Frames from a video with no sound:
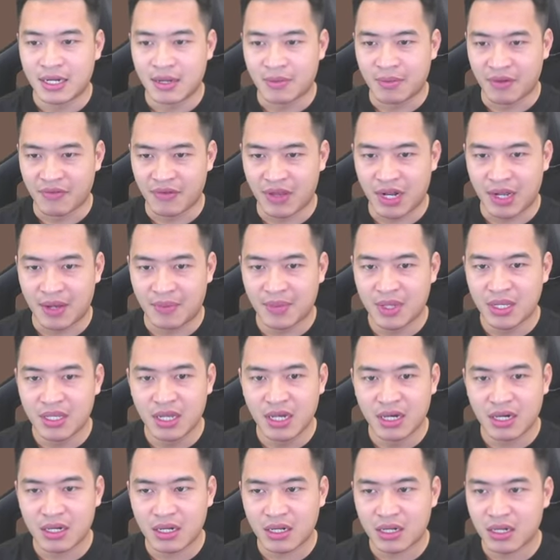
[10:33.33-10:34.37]
bởi vì là mình
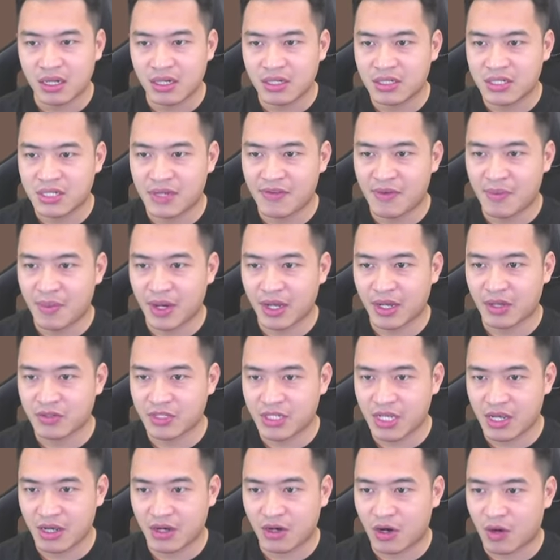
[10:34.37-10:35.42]
nhớ server mới kiểu
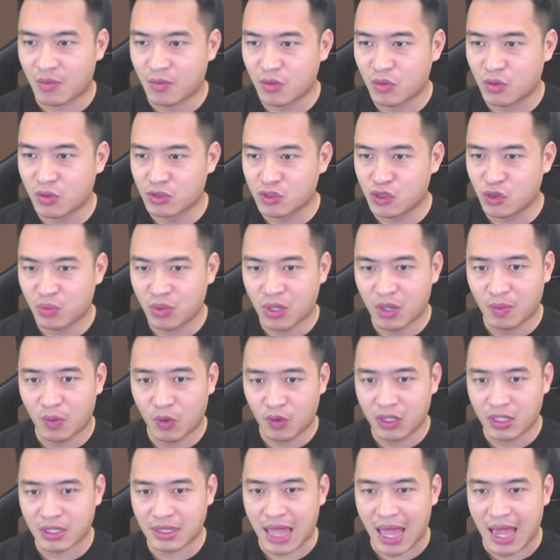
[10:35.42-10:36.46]
gì cũng có một cuốn trục l một
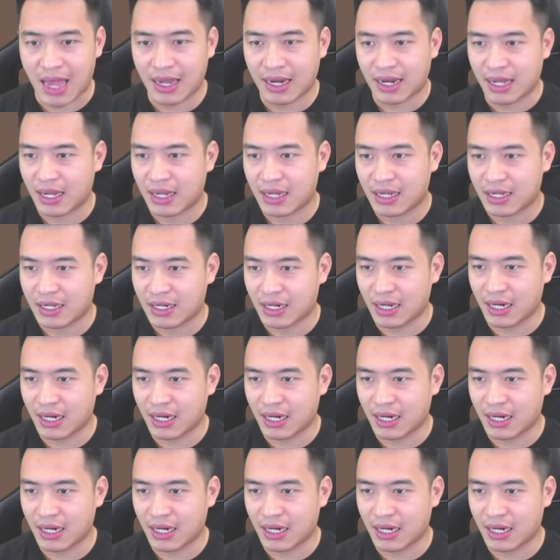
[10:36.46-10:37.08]
được tặng cái này đây